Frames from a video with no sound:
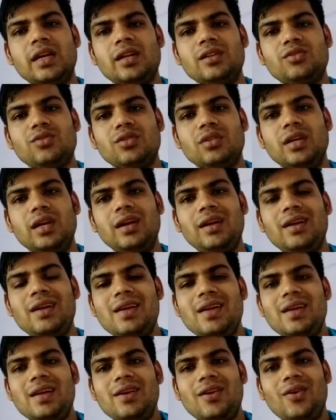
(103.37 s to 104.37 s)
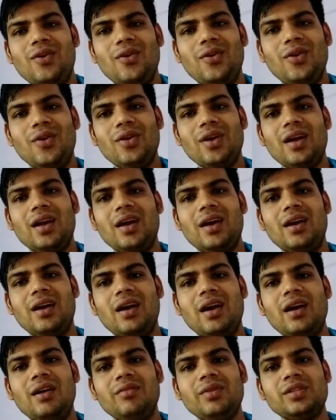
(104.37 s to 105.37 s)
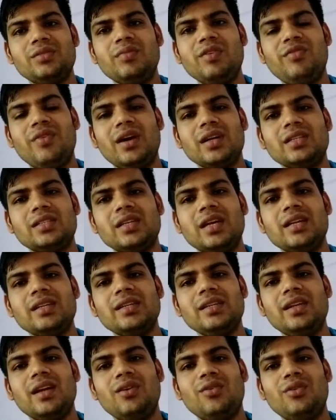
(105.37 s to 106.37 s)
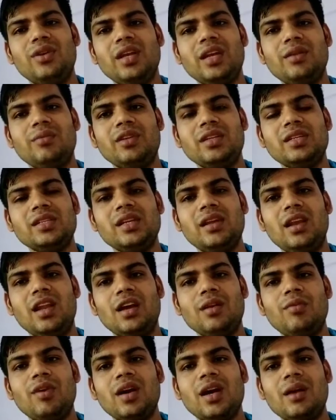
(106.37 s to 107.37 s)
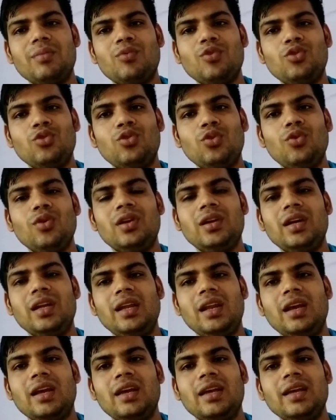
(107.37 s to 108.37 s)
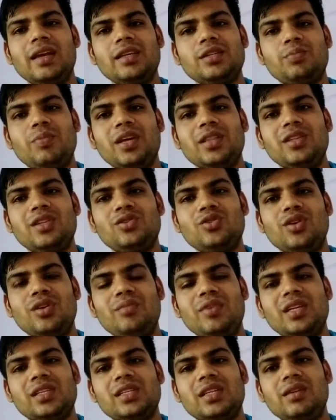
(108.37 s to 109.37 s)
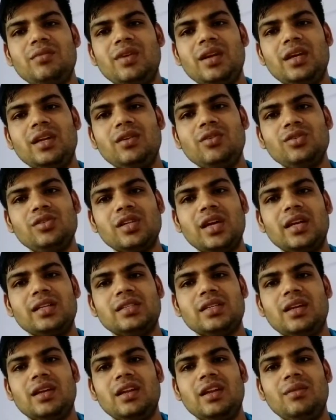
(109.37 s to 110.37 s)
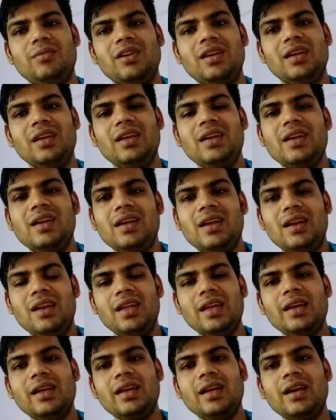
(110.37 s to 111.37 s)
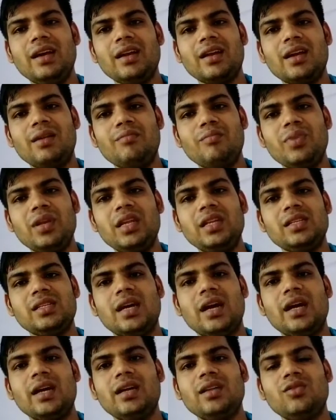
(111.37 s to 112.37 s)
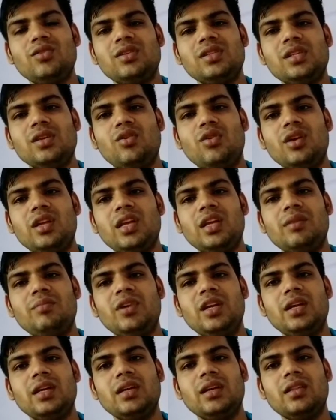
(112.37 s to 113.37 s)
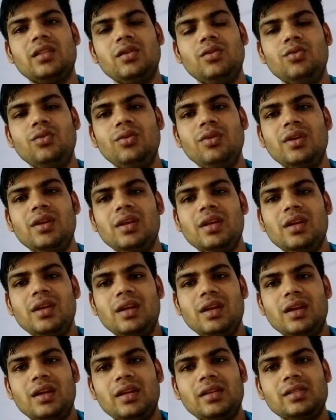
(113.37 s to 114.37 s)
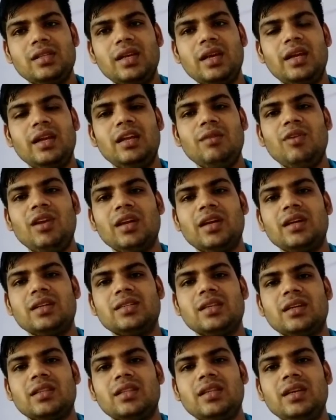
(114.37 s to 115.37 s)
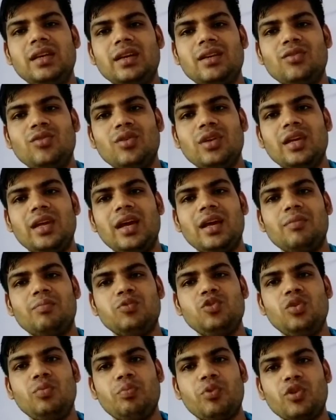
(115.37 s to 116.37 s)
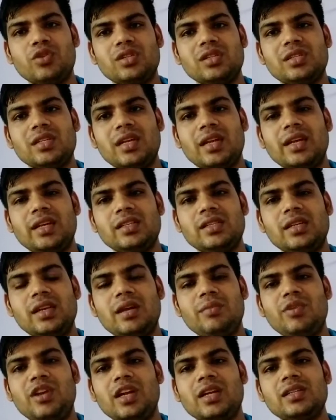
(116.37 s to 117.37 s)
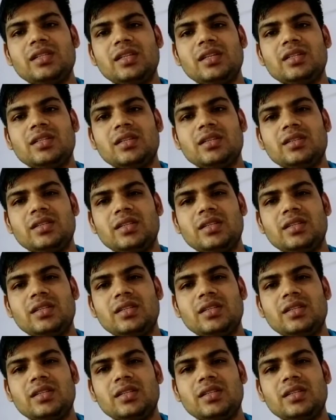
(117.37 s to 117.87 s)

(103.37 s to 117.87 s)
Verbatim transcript: चार्ज होता और अब इसमें फास्ट चार्जिंग ना होने की वजह से लगभग आपको दो घंटे लगेंगे इस पैंतीस सौ की बैटरी को चार्ज करने में लेकिन अगर कंपनी चाहे तो इसे ओटीए अपडेट के थ्रू इसे अनेबल कर सकती है क्योंकि यार जो प्रोसेसर है स्नैपड्रैगन सिक्स